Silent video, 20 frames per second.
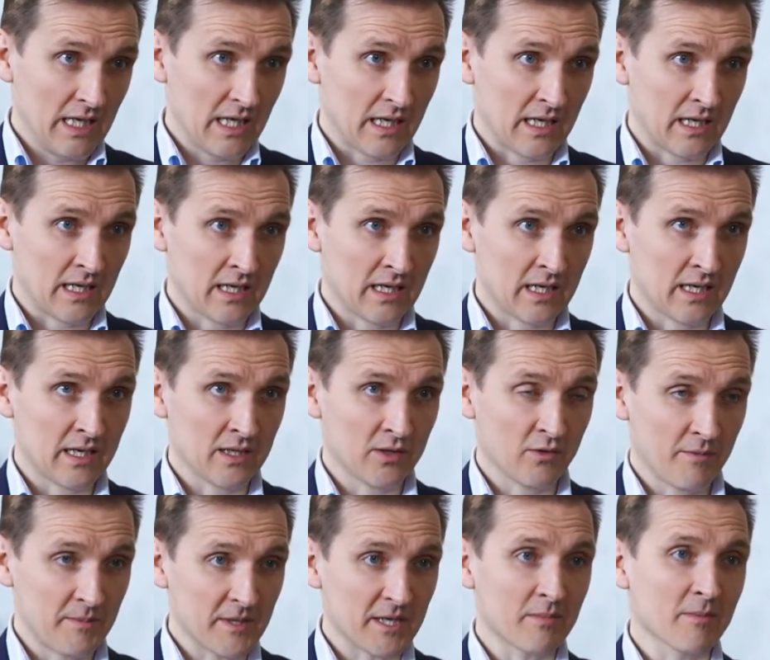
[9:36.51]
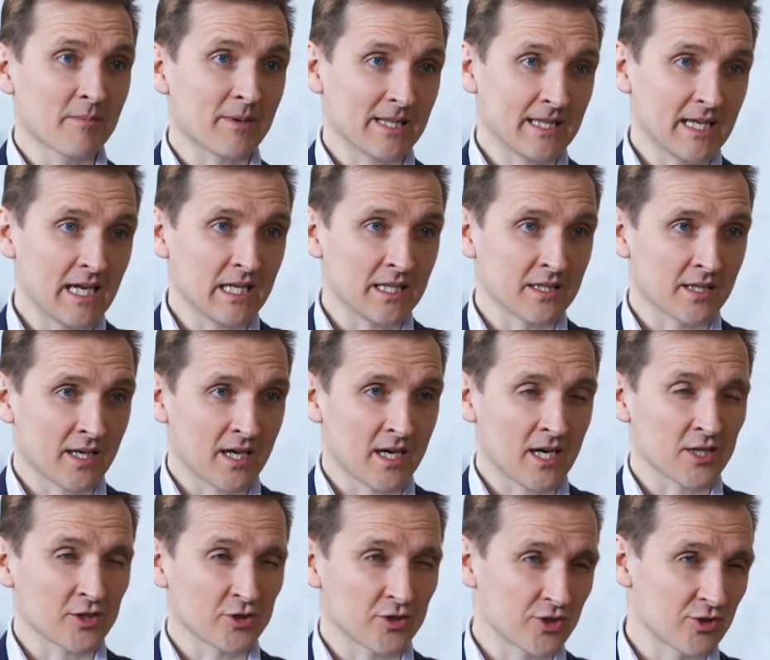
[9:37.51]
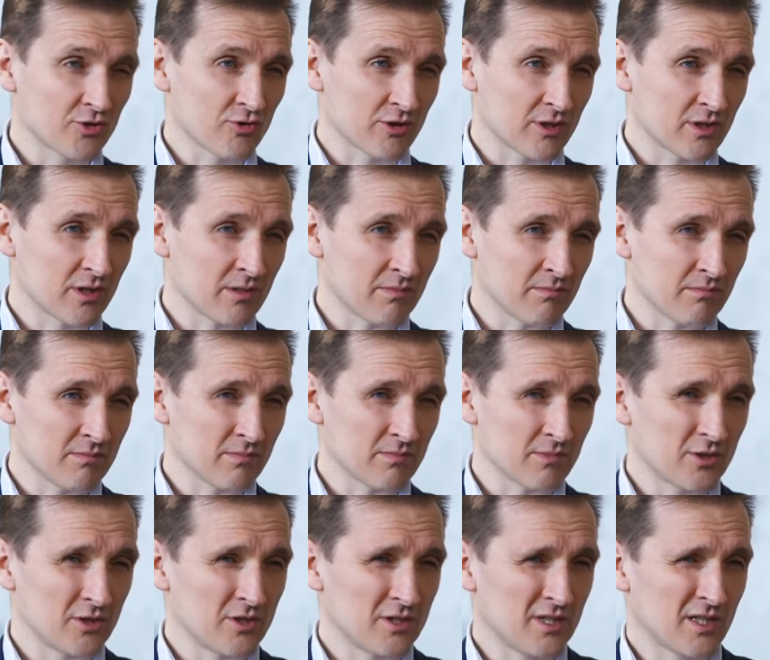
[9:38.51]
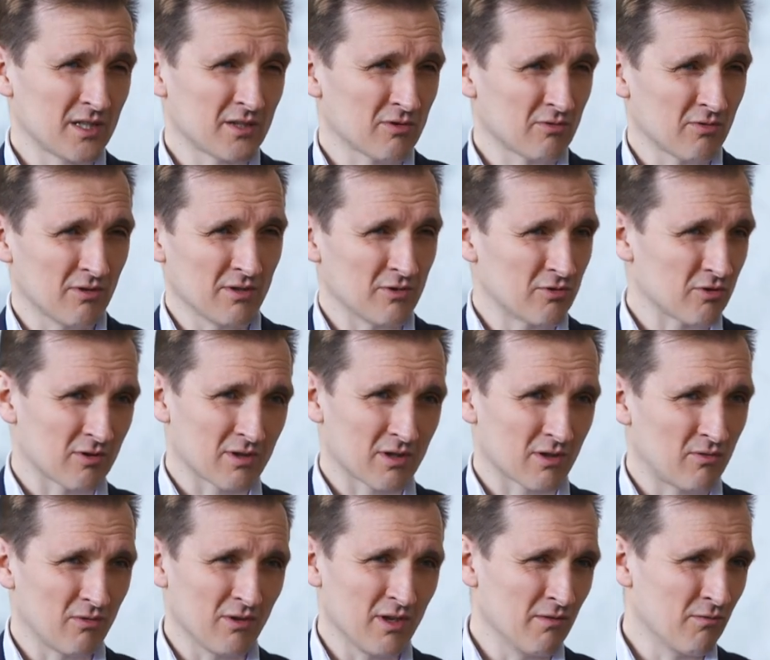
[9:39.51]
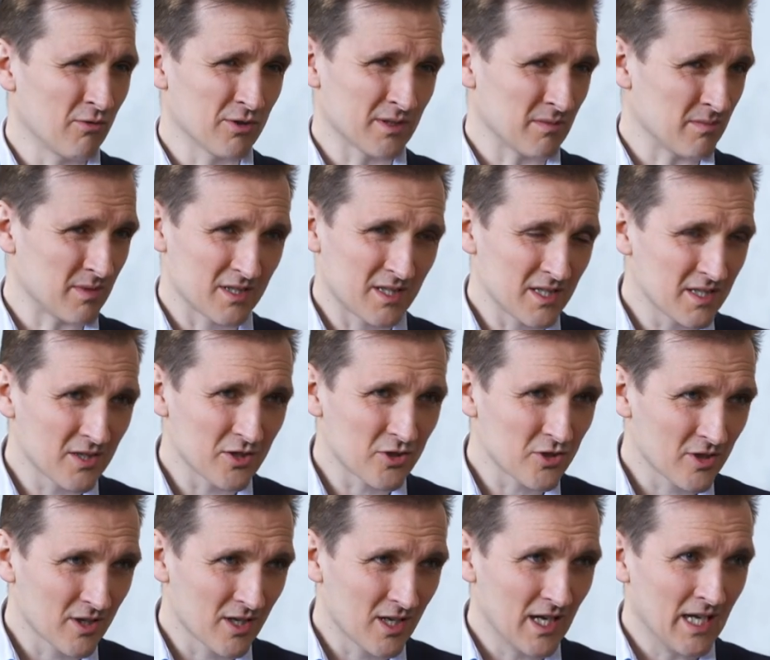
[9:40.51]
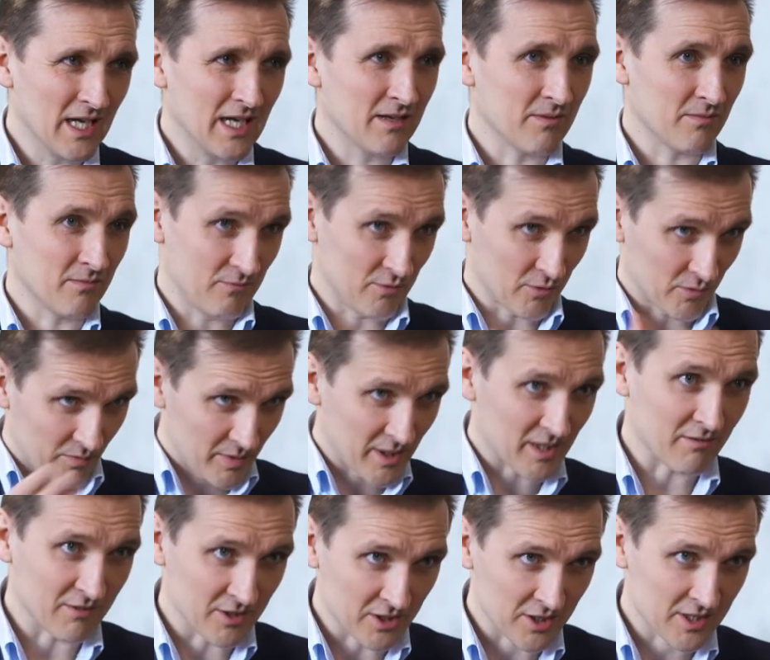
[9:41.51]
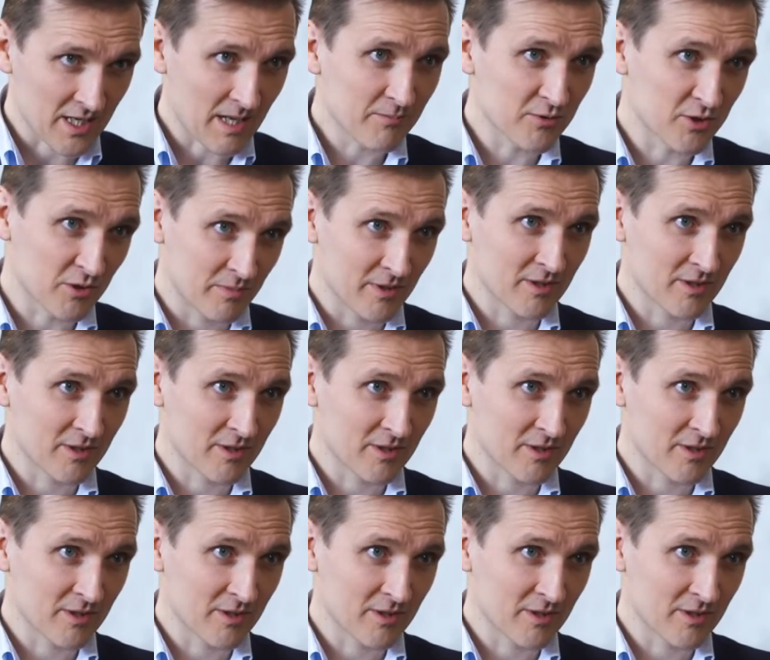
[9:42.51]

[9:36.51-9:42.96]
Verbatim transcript: А, ну, во-первых, мы продали на 660, что ли, что-то такое, или 80 тысяч. Вот первый же запуск